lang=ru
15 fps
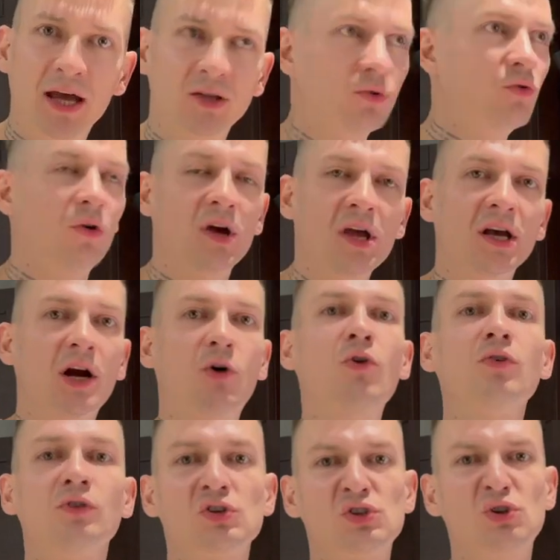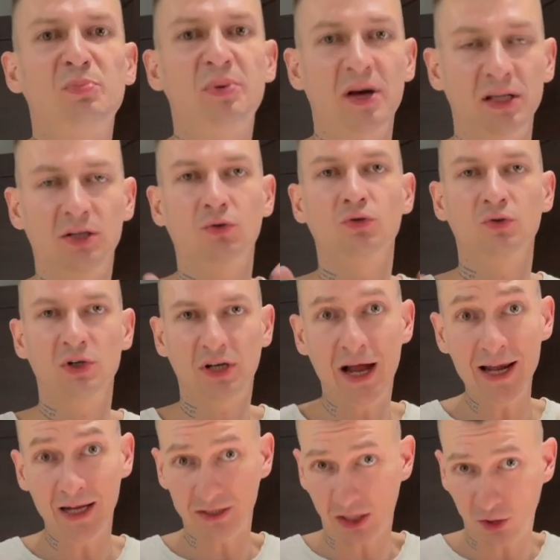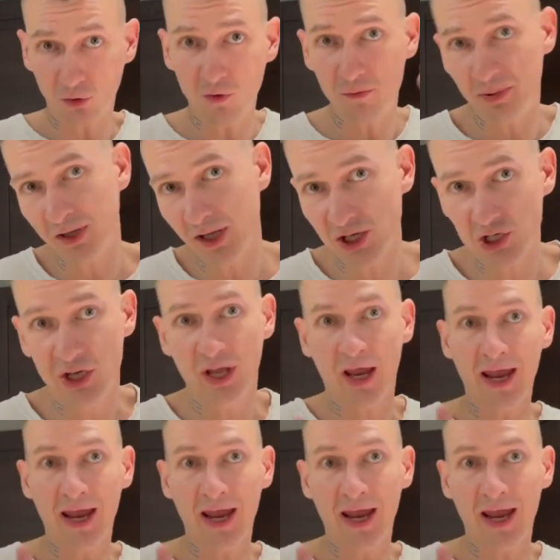Но какое у нас УТП? Это уникальное торговое предложение.